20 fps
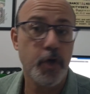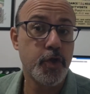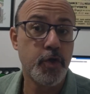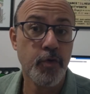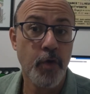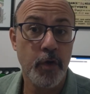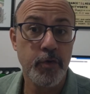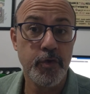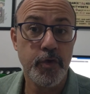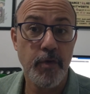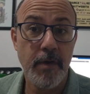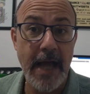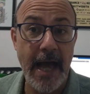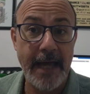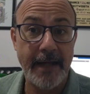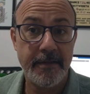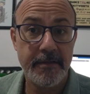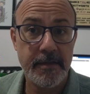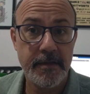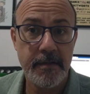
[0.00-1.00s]
dois nonos
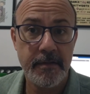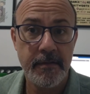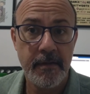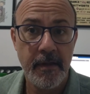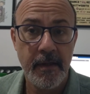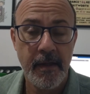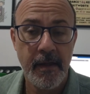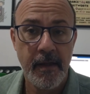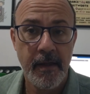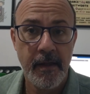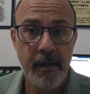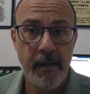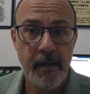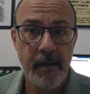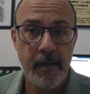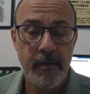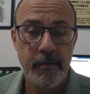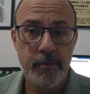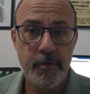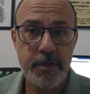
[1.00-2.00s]
lugares.
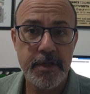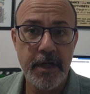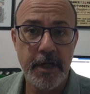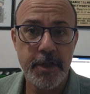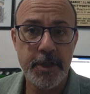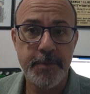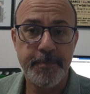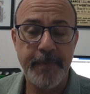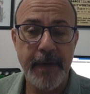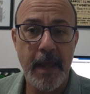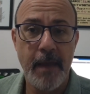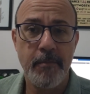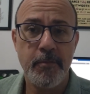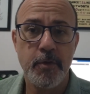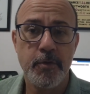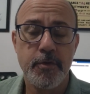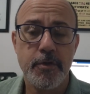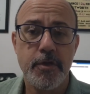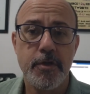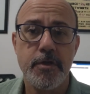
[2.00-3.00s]
Nos grandes
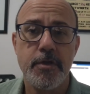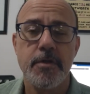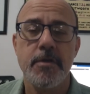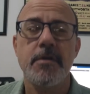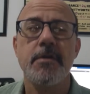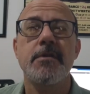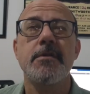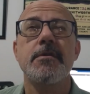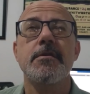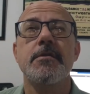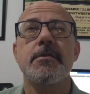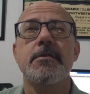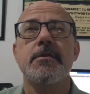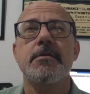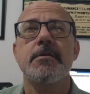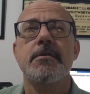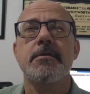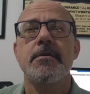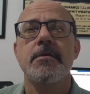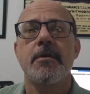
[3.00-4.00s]
prêmios
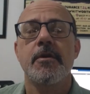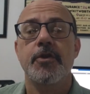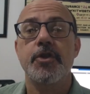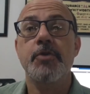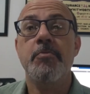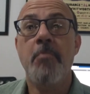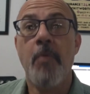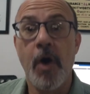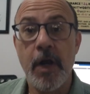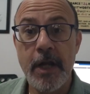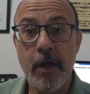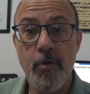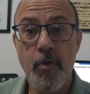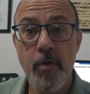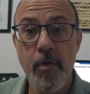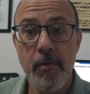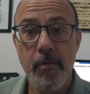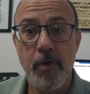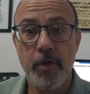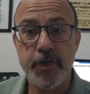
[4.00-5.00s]
de
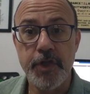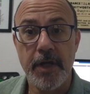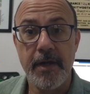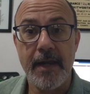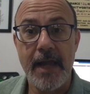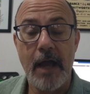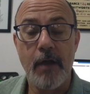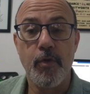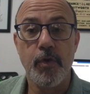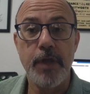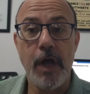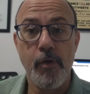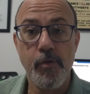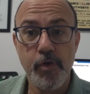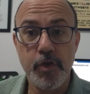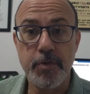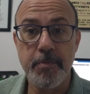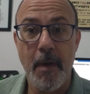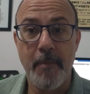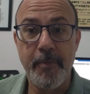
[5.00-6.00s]
Mônaco, onde ele largou na
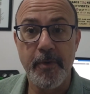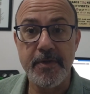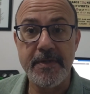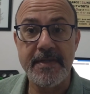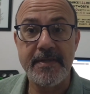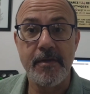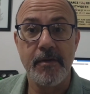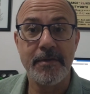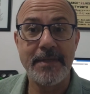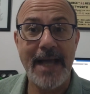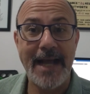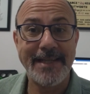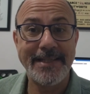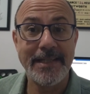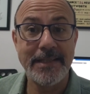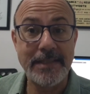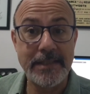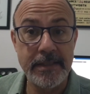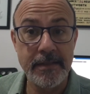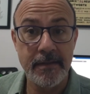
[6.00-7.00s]
última posição, e da
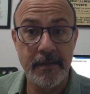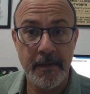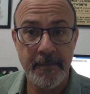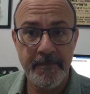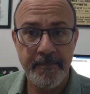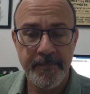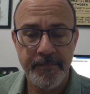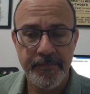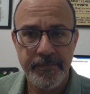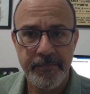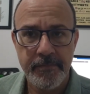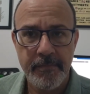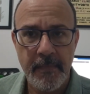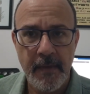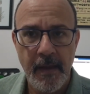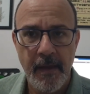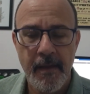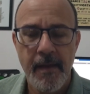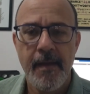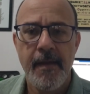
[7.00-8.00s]
Argentina.
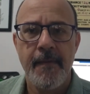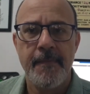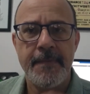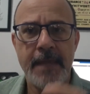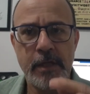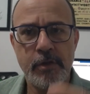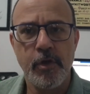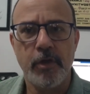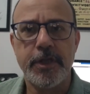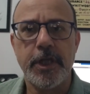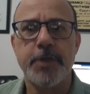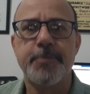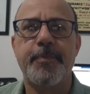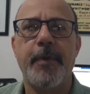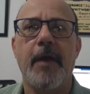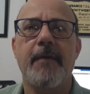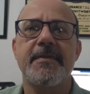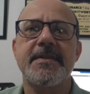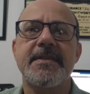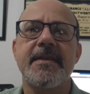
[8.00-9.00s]
Nas outras
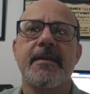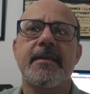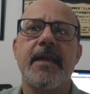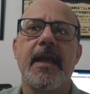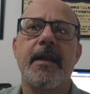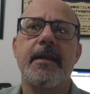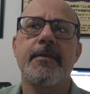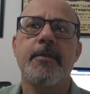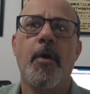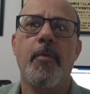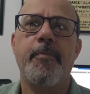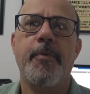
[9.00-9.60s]
provas em que ele